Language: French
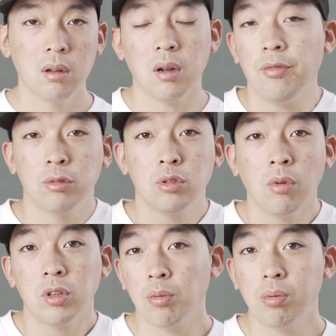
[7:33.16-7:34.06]
La fonction
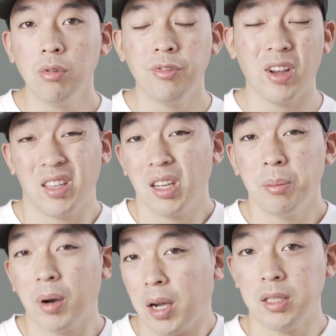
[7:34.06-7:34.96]
waterproof est très
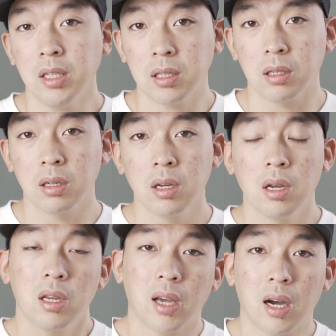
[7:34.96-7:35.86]
pratique
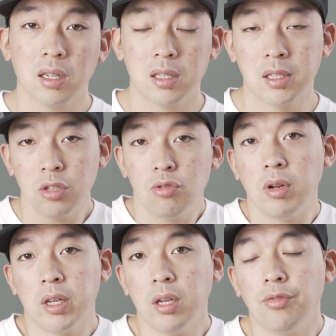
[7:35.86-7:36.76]
car si du
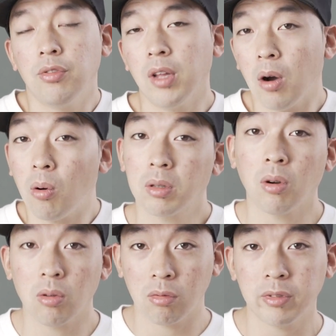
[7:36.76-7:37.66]
liquide venait à
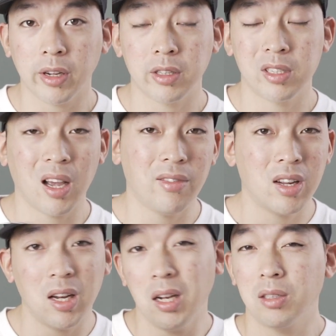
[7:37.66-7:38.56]
rentrer en contact
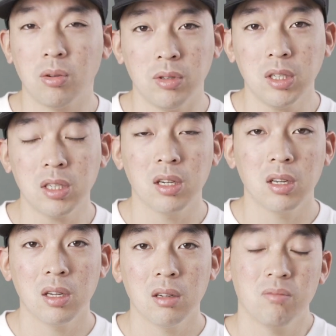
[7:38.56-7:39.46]
avec l'électronique,
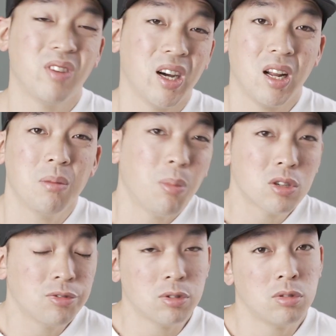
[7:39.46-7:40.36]
bah la
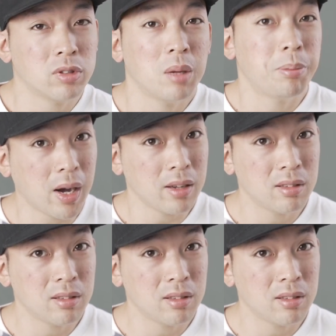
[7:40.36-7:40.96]
box fonctionnerait pas.